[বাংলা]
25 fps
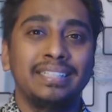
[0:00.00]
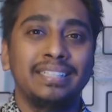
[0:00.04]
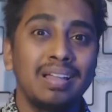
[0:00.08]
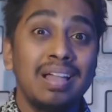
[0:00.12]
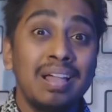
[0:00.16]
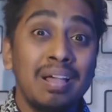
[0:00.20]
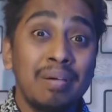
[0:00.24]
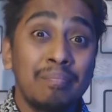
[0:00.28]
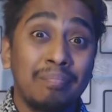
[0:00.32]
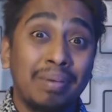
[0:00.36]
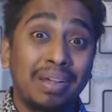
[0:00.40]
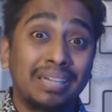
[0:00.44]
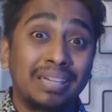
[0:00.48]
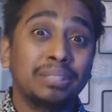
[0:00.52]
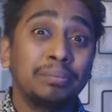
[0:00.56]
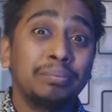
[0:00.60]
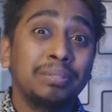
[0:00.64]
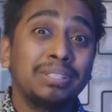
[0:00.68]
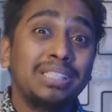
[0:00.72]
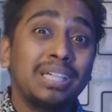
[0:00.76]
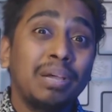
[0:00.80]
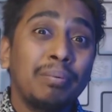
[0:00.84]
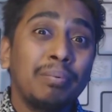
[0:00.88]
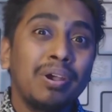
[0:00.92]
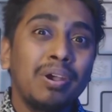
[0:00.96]
পাশাপাশি আমার
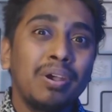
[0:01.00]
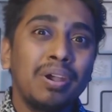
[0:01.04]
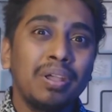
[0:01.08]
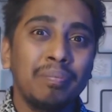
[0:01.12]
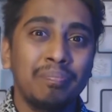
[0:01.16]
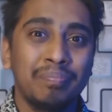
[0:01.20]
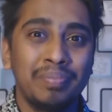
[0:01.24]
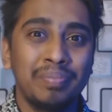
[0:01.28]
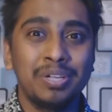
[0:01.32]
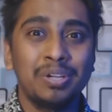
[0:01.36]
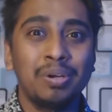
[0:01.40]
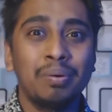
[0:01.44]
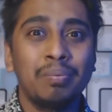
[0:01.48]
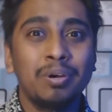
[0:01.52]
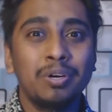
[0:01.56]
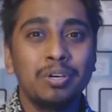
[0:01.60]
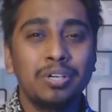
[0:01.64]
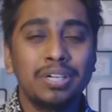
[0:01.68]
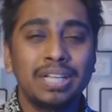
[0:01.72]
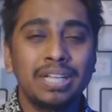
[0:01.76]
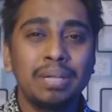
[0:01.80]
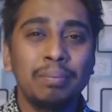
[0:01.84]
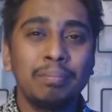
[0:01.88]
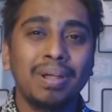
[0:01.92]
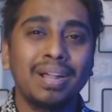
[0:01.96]
অনেক প্রিয় মানুষ কিংবা
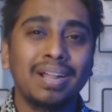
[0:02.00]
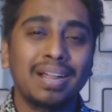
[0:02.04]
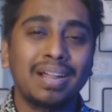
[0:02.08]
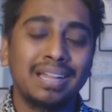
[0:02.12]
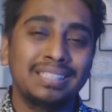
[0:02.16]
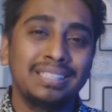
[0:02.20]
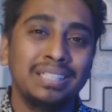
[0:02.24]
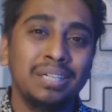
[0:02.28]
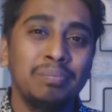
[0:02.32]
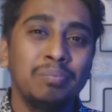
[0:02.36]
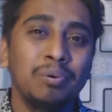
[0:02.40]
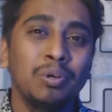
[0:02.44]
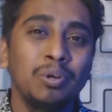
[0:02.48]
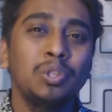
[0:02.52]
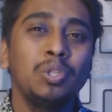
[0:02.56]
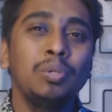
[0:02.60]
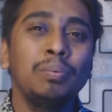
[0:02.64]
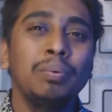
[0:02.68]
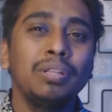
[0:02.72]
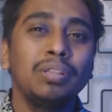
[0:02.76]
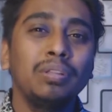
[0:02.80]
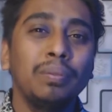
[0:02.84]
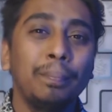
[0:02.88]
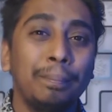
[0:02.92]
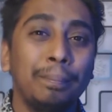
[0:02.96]
কাছের বন্ধু বান্ধব
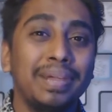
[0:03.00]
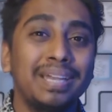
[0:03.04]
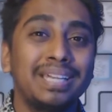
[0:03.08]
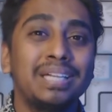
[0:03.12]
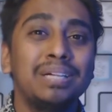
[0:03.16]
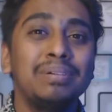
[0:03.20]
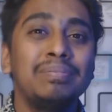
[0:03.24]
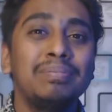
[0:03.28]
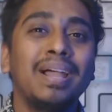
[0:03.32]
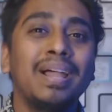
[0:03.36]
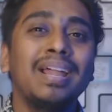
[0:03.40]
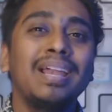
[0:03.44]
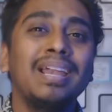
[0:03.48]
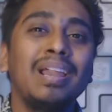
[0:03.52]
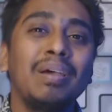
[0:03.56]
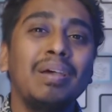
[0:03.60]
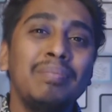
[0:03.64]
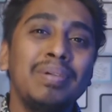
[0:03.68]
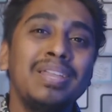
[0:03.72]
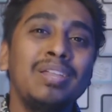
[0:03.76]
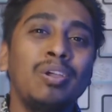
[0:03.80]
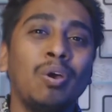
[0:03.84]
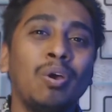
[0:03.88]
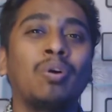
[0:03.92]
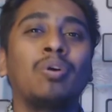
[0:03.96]
বেশিরভাগের নাম এই
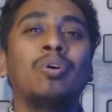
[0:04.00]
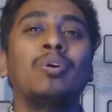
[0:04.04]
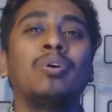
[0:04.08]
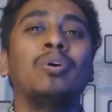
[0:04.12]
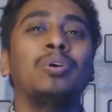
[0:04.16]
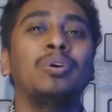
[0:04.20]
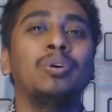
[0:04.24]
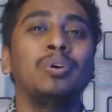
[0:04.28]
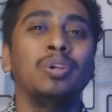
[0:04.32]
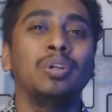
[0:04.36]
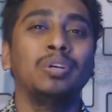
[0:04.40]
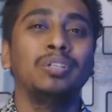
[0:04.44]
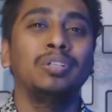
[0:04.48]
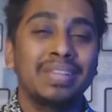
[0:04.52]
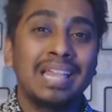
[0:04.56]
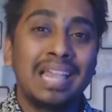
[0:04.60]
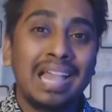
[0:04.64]
অক্ষরগুলো দিয়ে